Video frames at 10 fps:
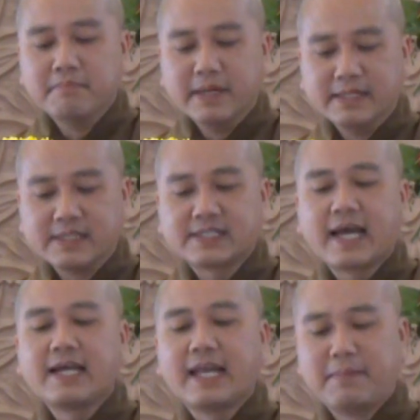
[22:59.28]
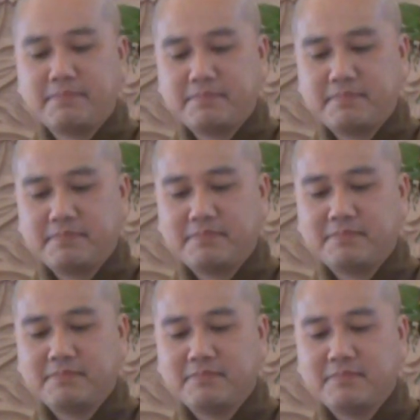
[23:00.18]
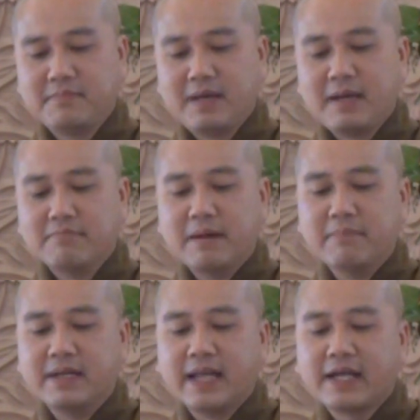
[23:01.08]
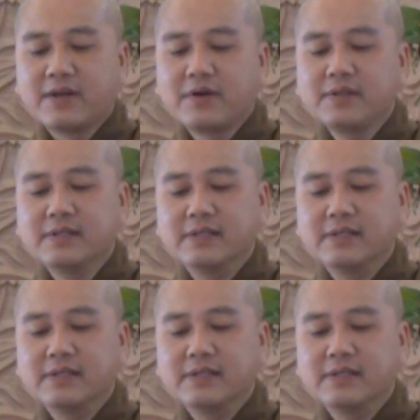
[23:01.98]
mình sai lầm mà mình lại nói